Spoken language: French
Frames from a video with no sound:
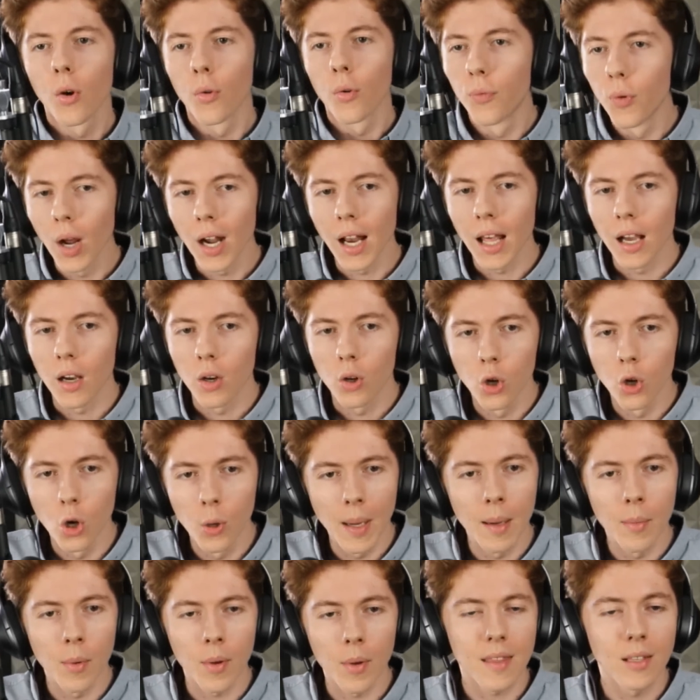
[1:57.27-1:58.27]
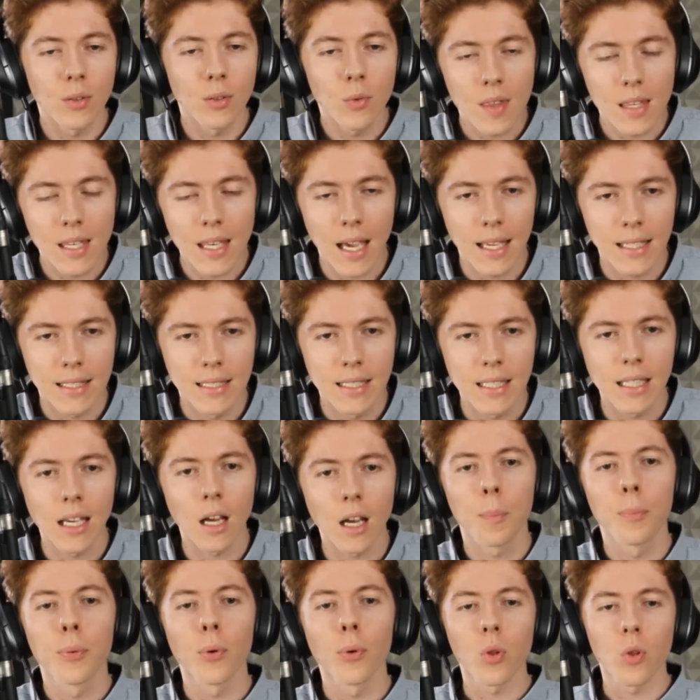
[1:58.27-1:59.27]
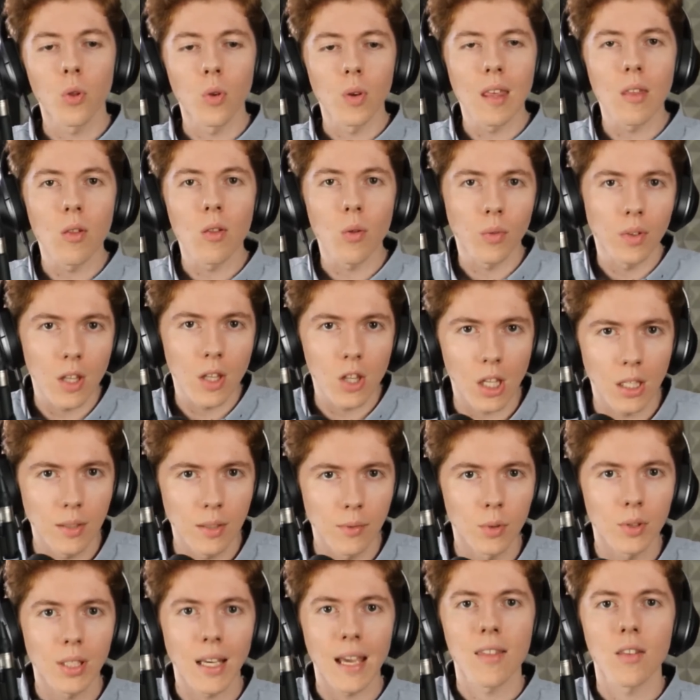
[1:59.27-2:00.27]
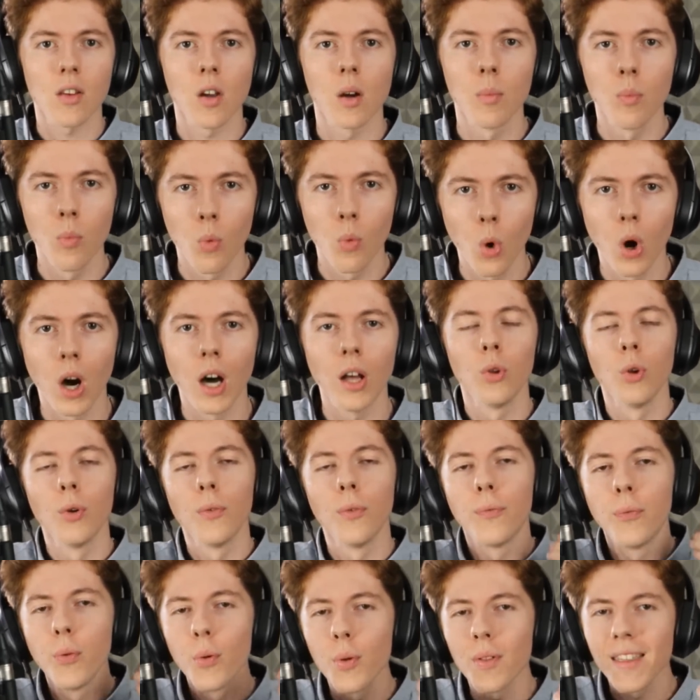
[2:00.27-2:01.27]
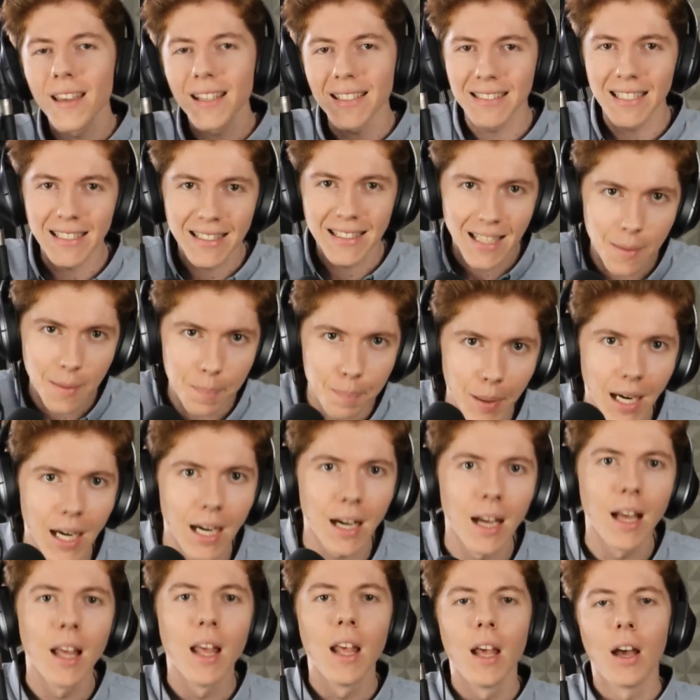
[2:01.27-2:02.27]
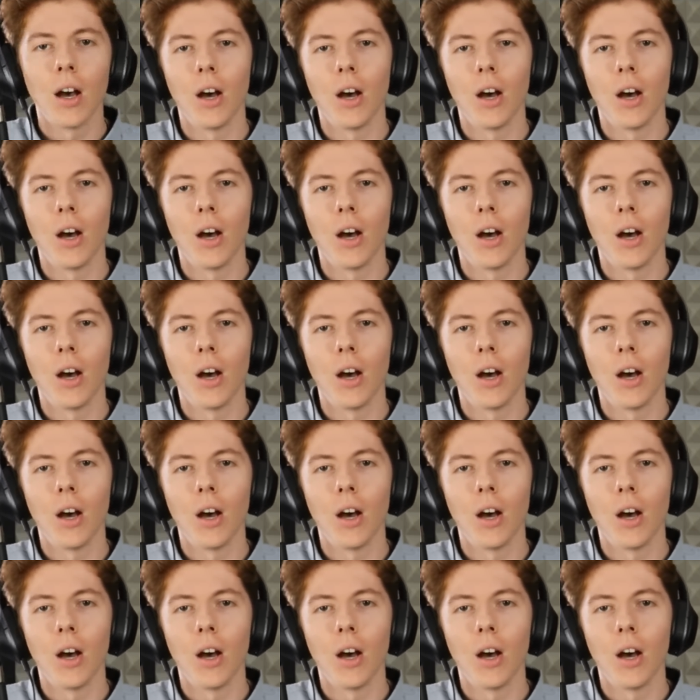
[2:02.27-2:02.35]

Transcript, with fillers: Voilà, globalement, c'est tout ce qu'il y a à dire. Pour ceux qui sont déjà niveau 13 comme moi, ne vous inquiétez pas.